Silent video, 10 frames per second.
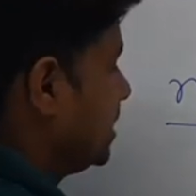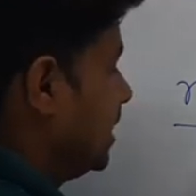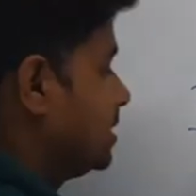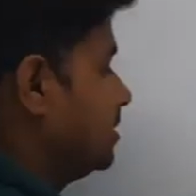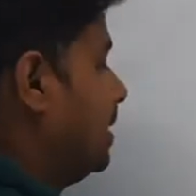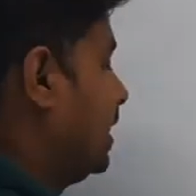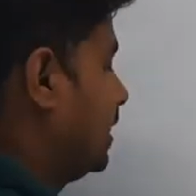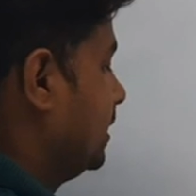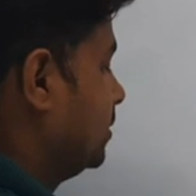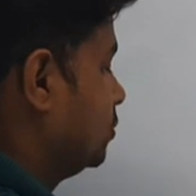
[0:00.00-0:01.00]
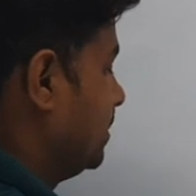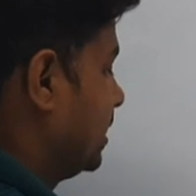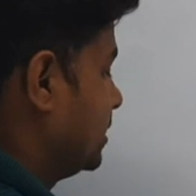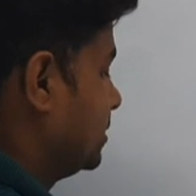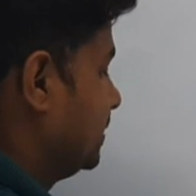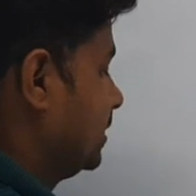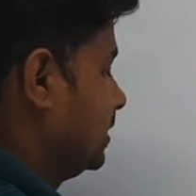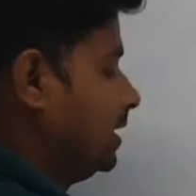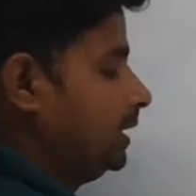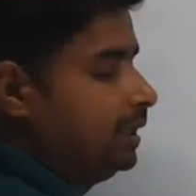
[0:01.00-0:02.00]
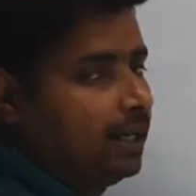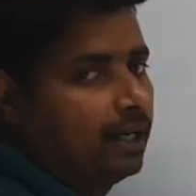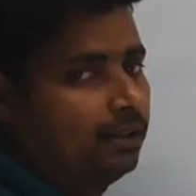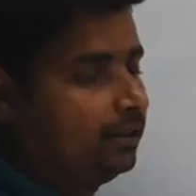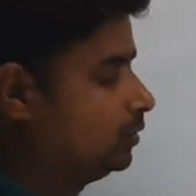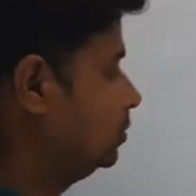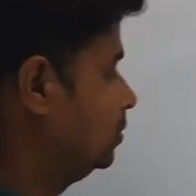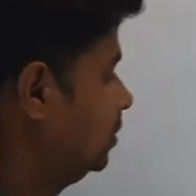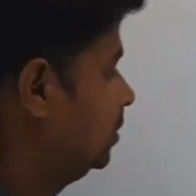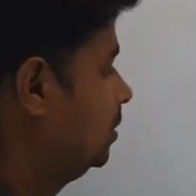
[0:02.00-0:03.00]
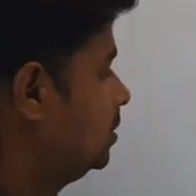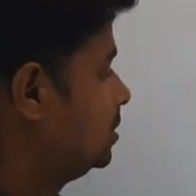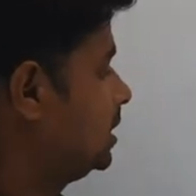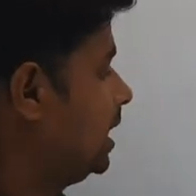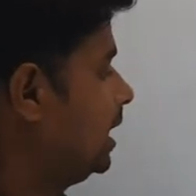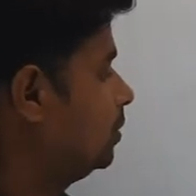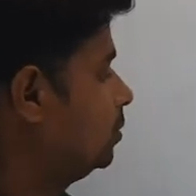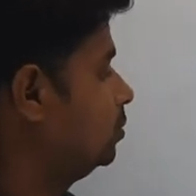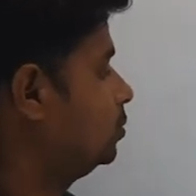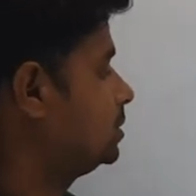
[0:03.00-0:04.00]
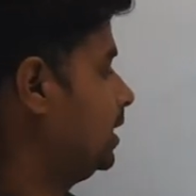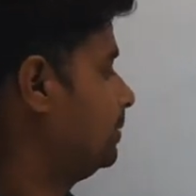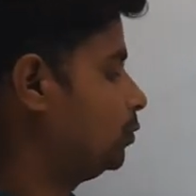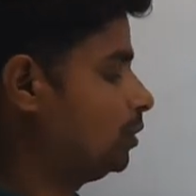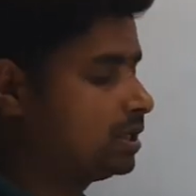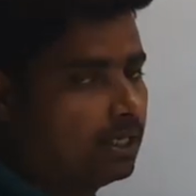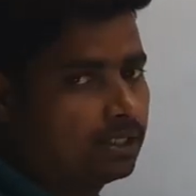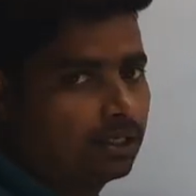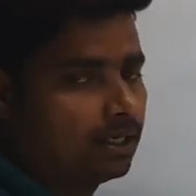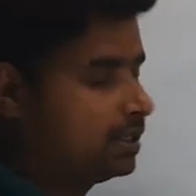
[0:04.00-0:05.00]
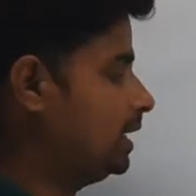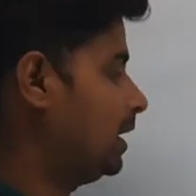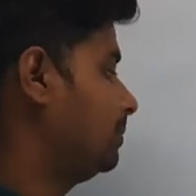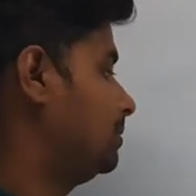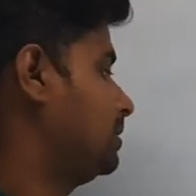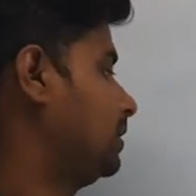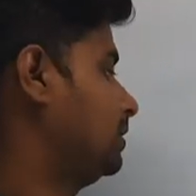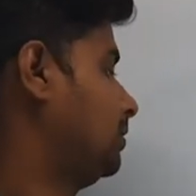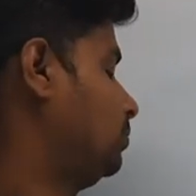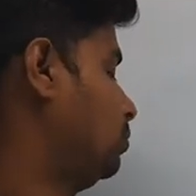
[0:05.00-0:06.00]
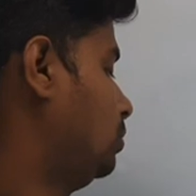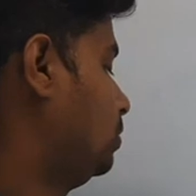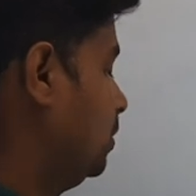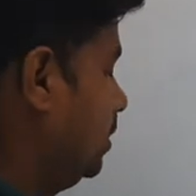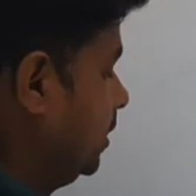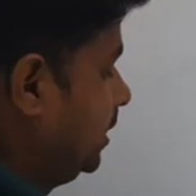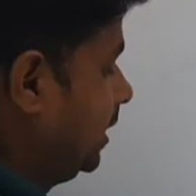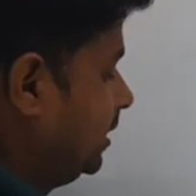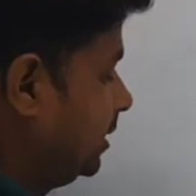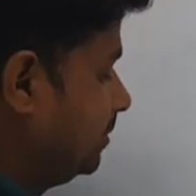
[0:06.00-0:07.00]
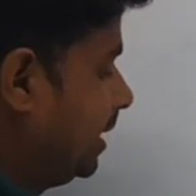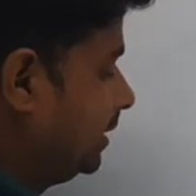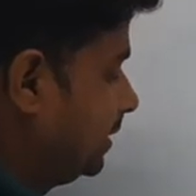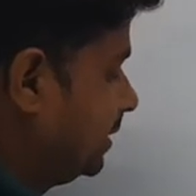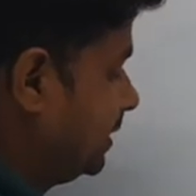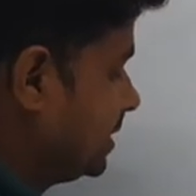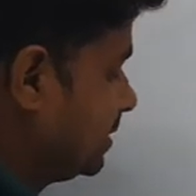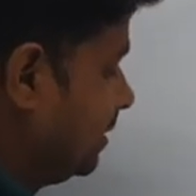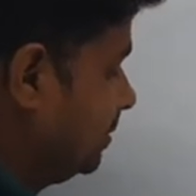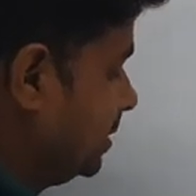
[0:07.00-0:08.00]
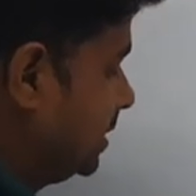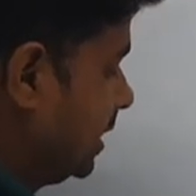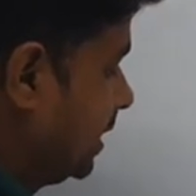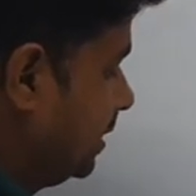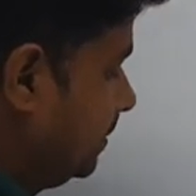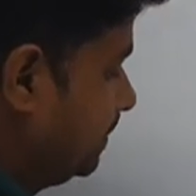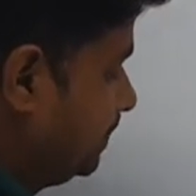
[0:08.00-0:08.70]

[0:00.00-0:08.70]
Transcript: छः से भाग करेंगे तो हमारा शेषफल कितना आ जाएगा देखो चार और दो छः पूरा छः से कट ही जाएगा बचा कितना दो यानी रिमाइंडर कितना इस सवाल में बच जाएगा